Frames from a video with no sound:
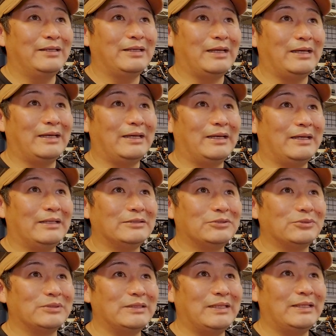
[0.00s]
えー、
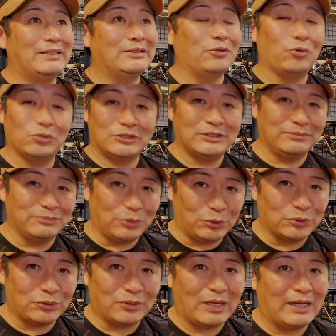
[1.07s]
そうね東尋
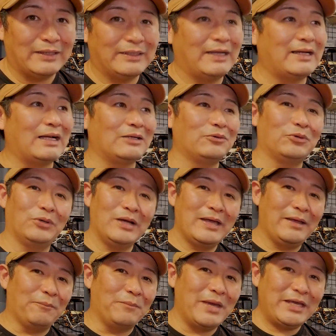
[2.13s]
坊とかなんかこう
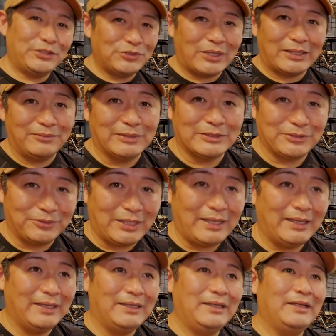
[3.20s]
名所ありますよね